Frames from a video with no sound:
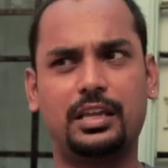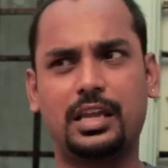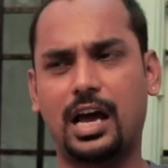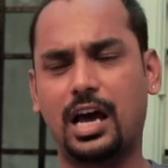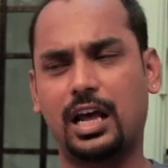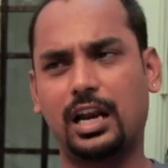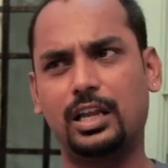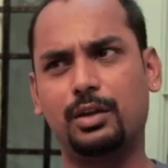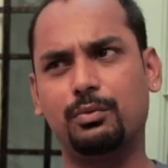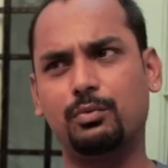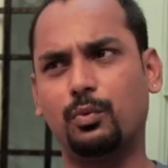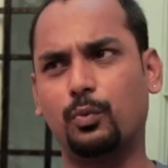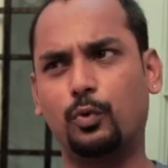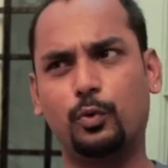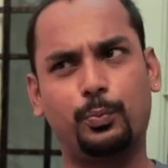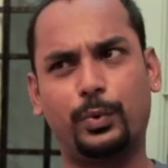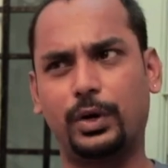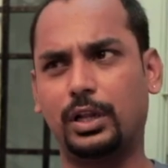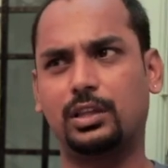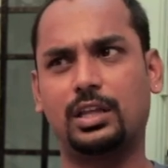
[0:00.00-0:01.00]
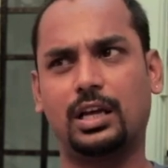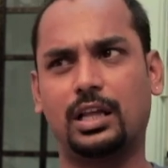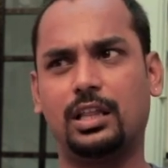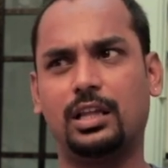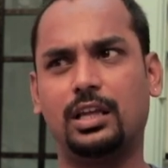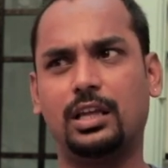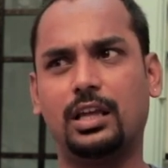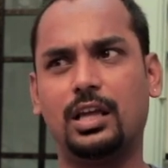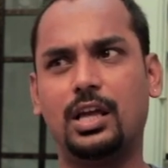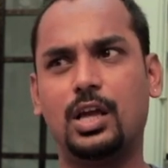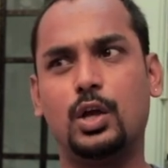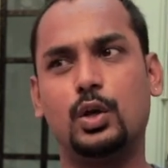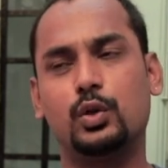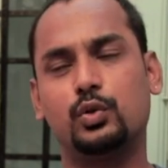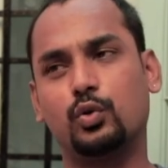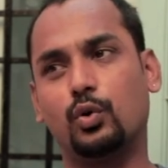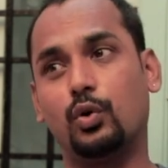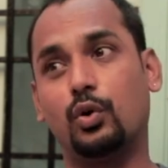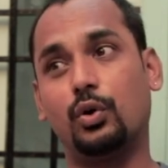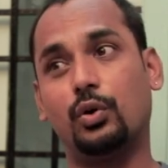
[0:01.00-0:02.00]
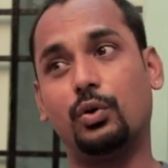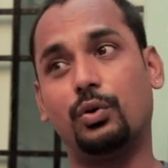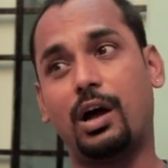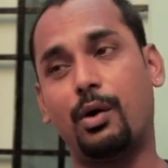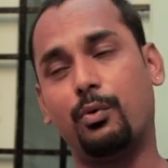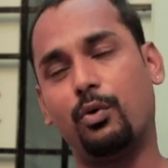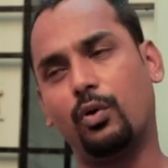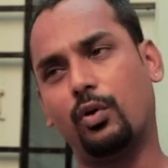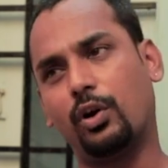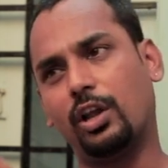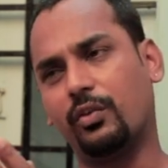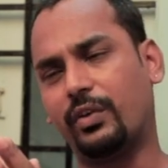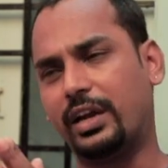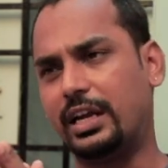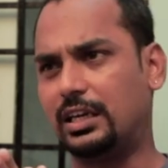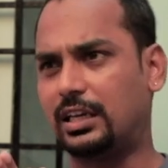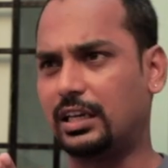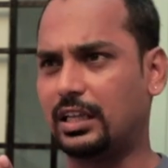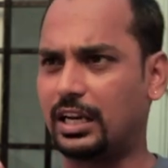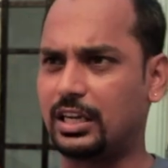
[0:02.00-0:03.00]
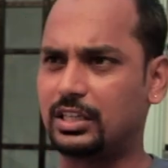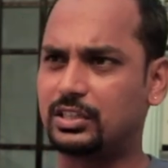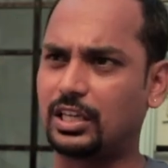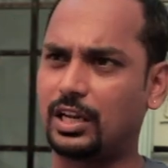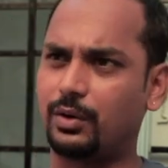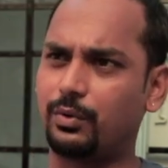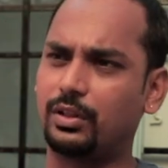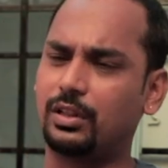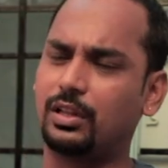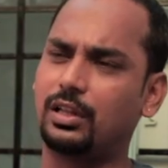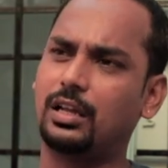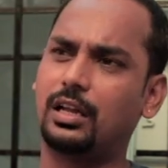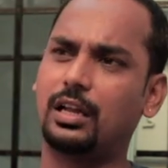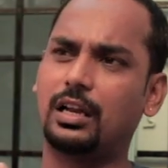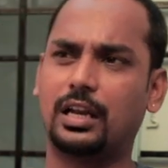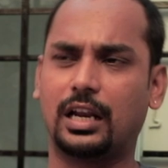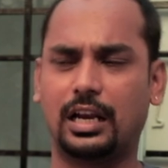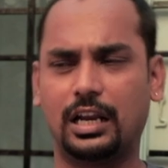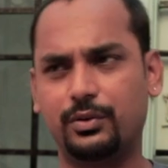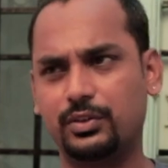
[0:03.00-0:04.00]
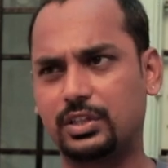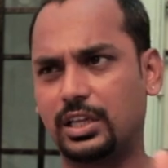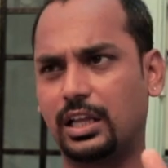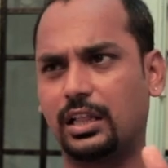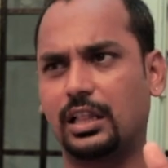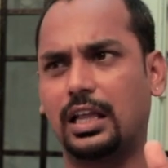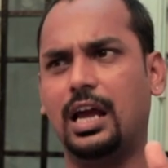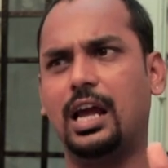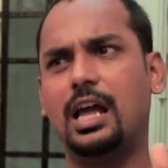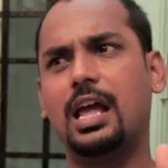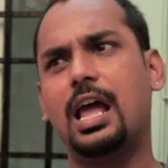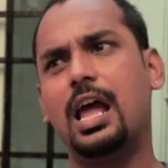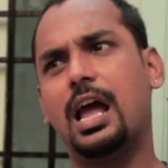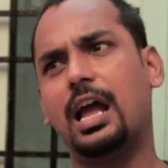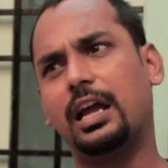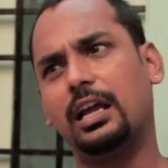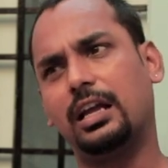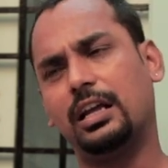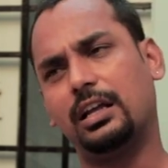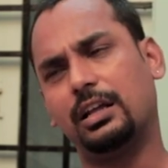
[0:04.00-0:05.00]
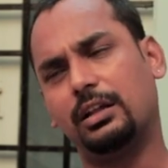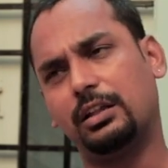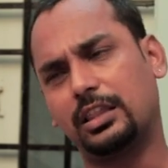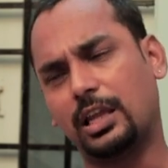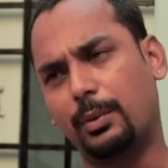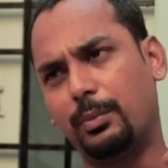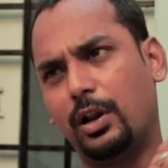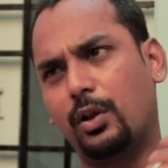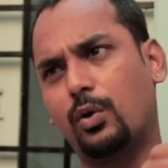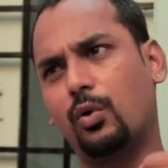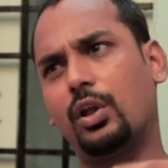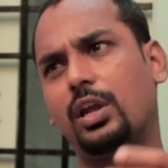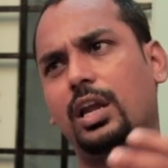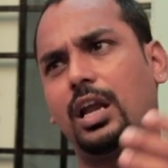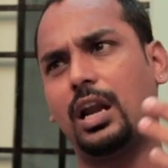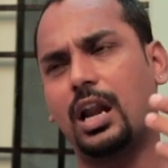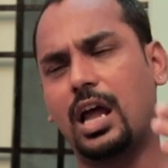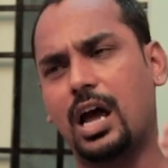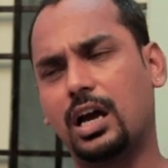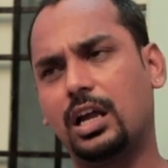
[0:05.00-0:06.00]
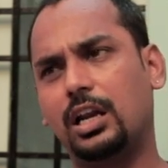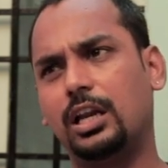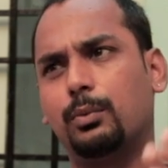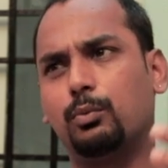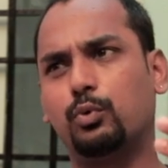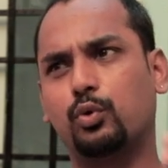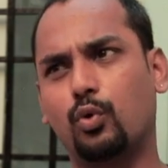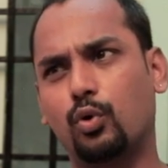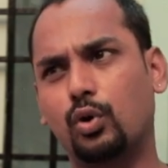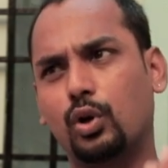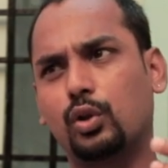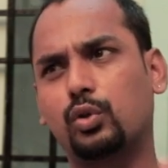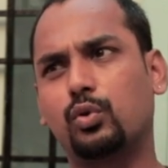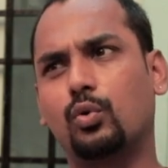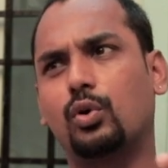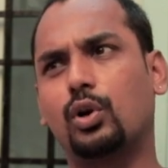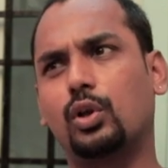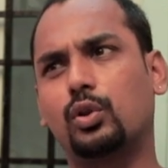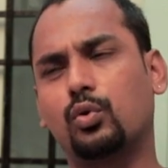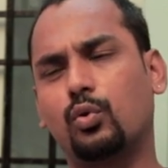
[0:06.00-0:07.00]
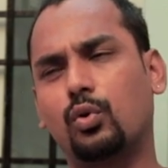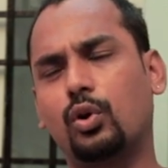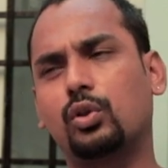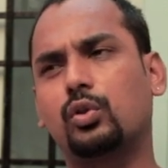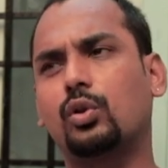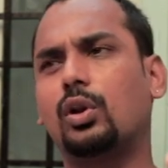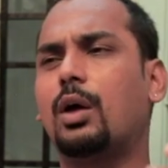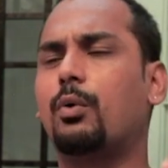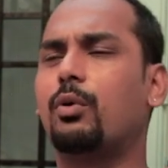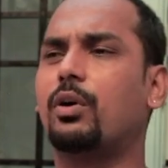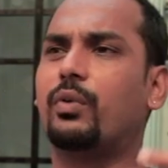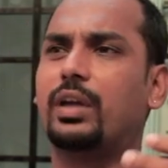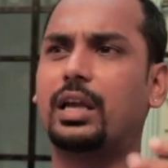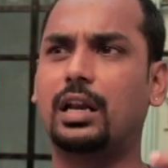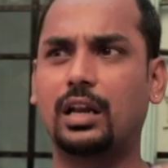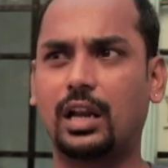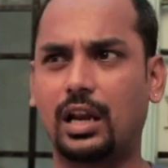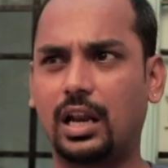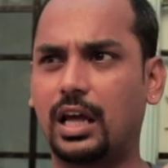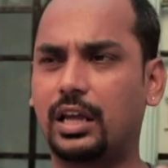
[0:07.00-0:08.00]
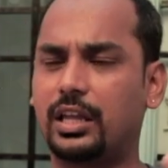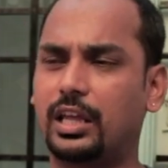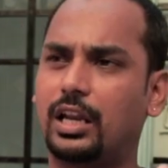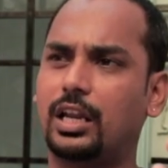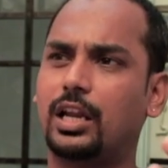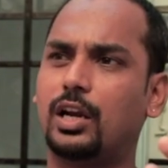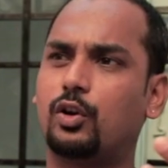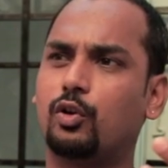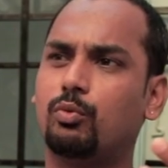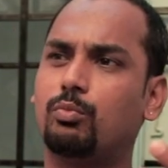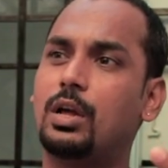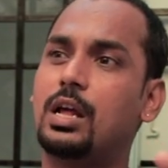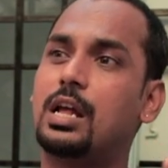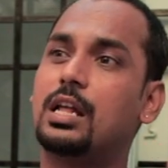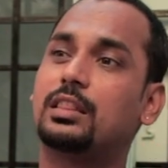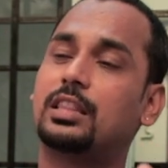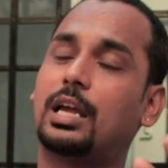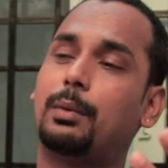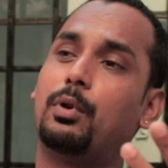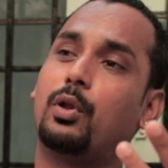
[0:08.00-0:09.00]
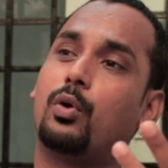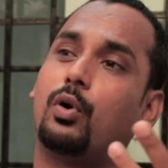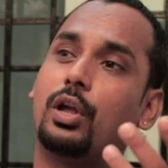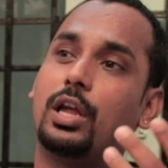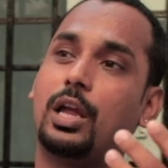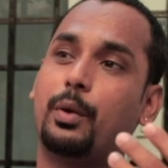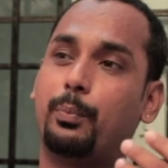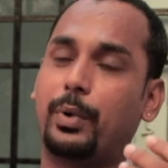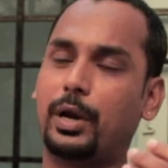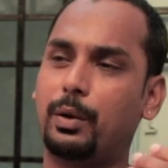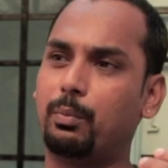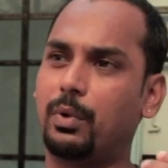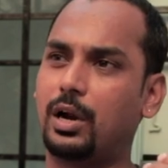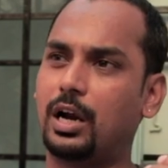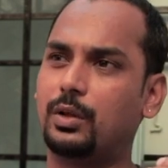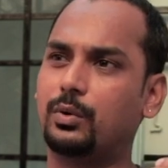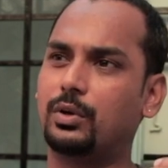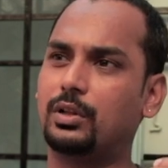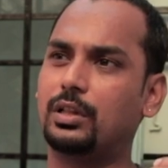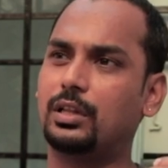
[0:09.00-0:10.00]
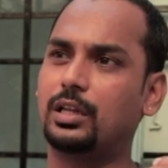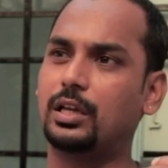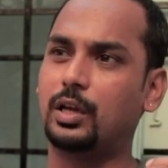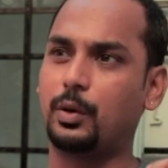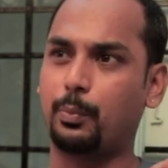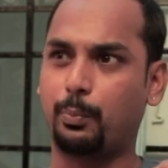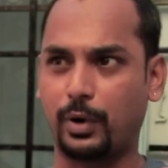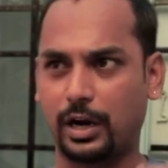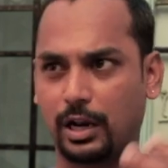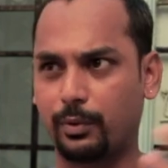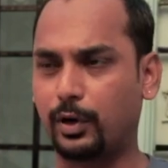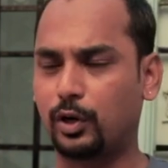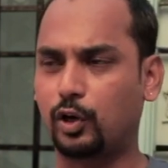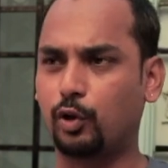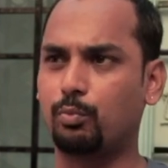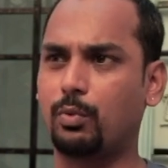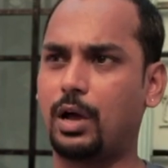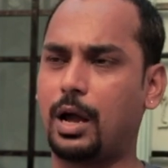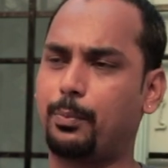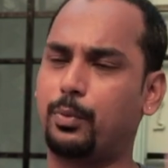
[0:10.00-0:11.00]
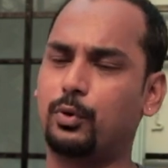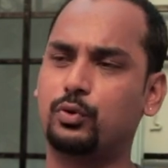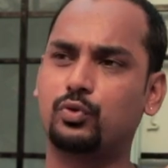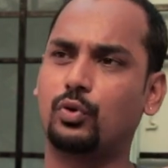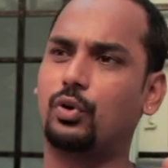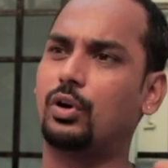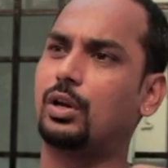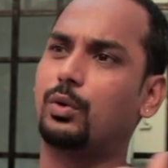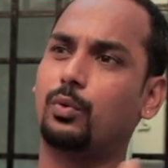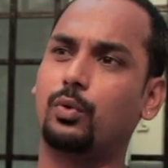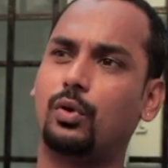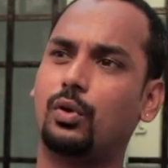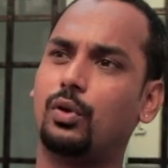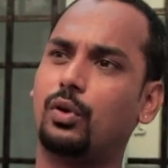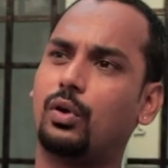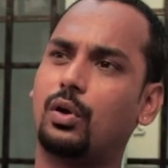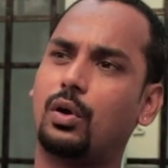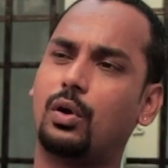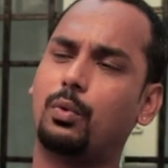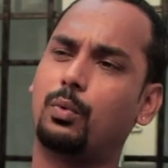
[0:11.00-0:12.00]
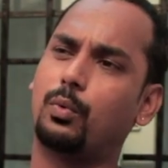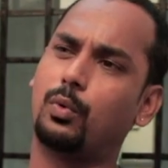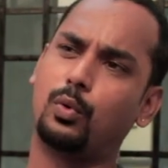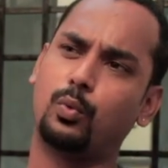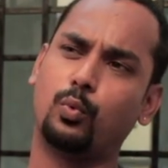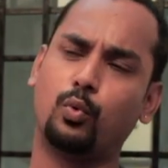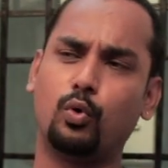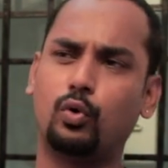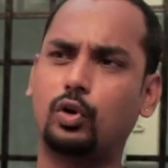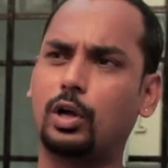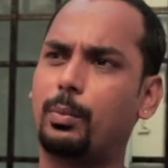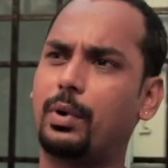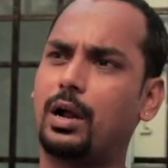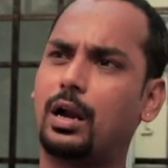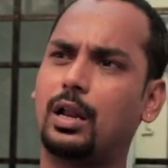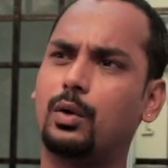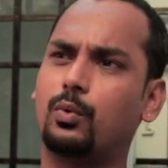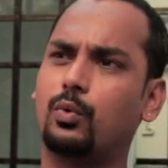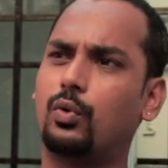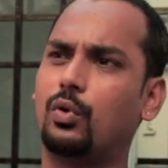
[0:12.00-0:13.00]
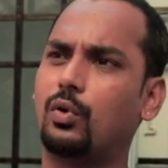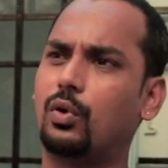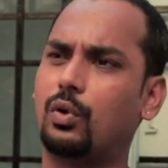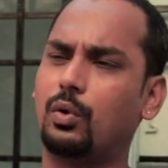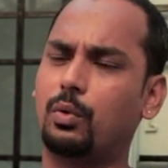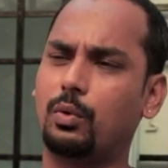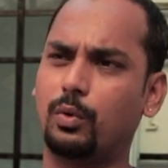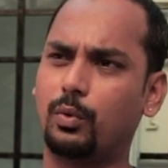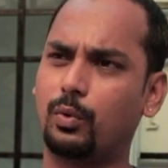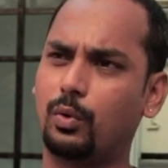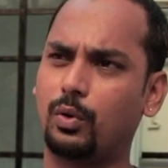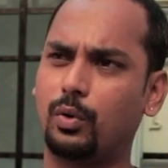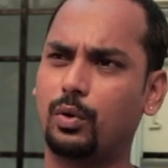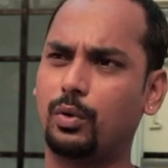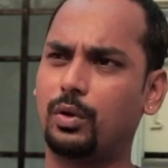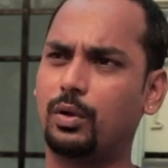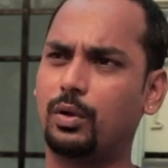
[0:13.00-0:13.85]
யாரையும் உட்படுத்தாது ஸோ அவங்களுடைய வயிற்று எரிச்சல் வந்து நல்ல விஷயந்தான் தமிழருடைய நாகரிகம் தோண்ட தோண்ட தோண்ட தோண்ட அவங்க வயிறு நல்லா எரியட்டும் தமிழருடைய பண்பாடு வந்து பரவட்டும் அப்படின்னு சொல்லிட்டு ஒரு ஒரு உருக்கமான ஒரு ஒரு